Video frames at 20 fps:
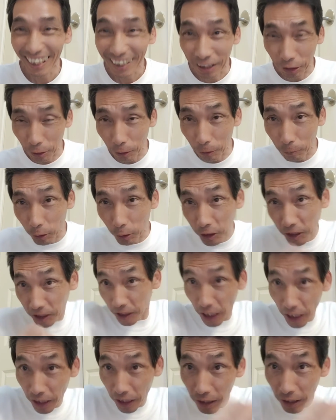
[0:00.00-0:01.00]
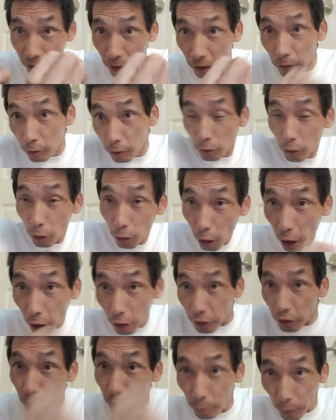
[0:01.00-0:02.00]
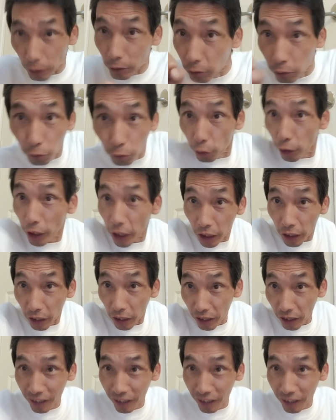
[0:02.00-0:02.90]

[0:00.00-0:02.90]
今日も気合入りまくり。